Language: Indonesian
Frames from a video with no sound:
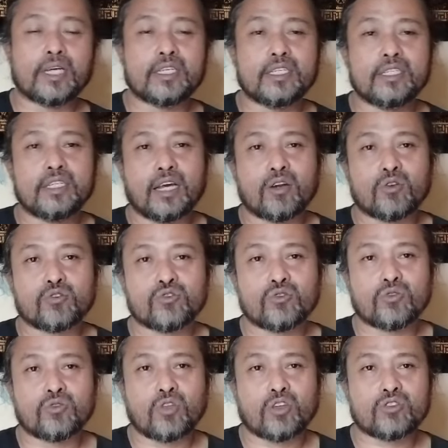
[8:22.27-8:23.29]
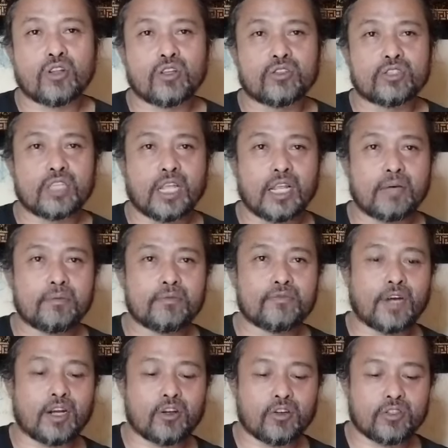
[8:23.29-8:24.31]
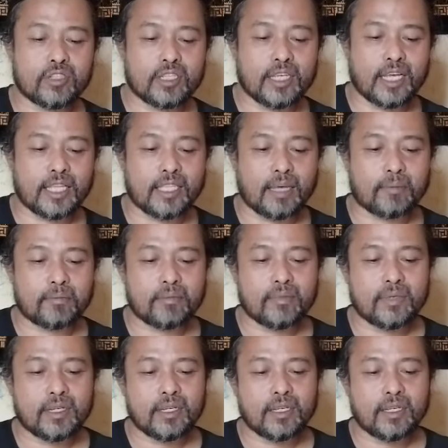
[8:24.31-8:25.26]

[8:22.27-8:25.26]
baginda Rasulullah SAW fakot gadab